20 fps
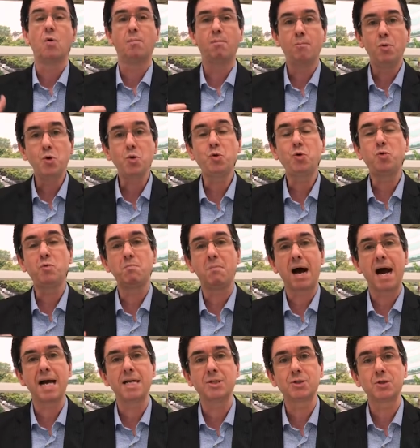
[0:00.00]
muito
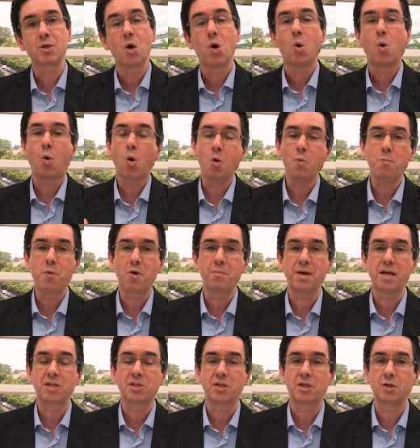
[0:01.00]
mais
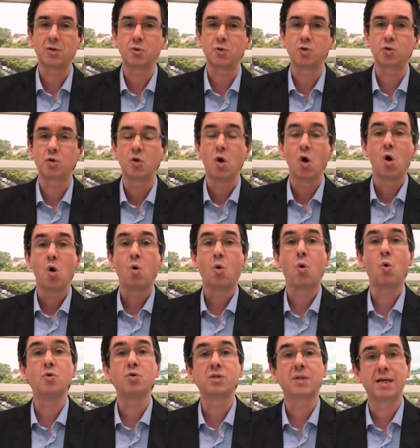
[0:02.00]
comprometidos
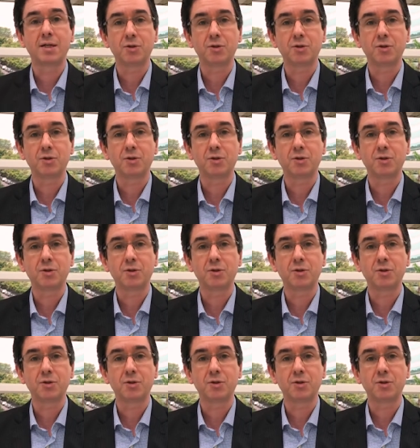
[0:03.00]
com os